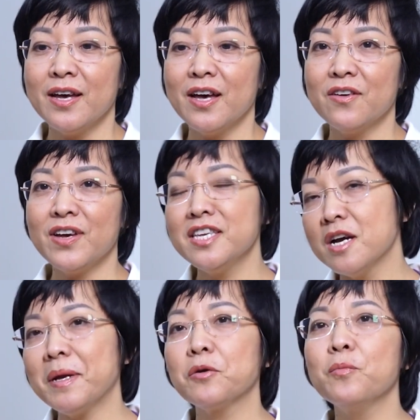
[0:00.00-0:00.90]
À, và
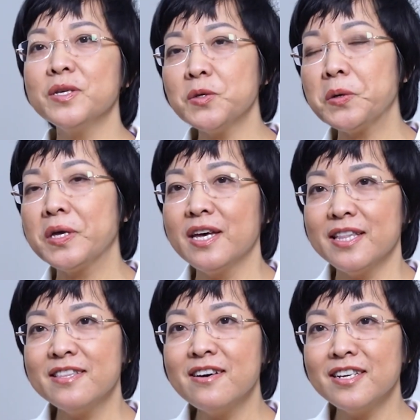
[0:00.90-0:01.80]
như các bạn cũng biết rồi,
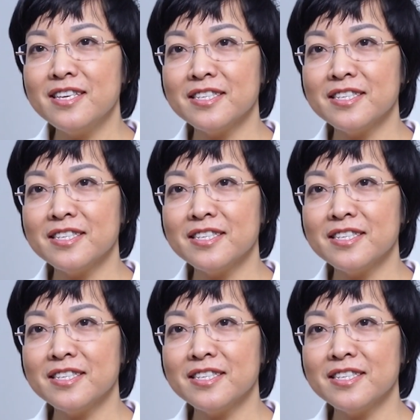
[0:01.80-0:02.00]
thường thì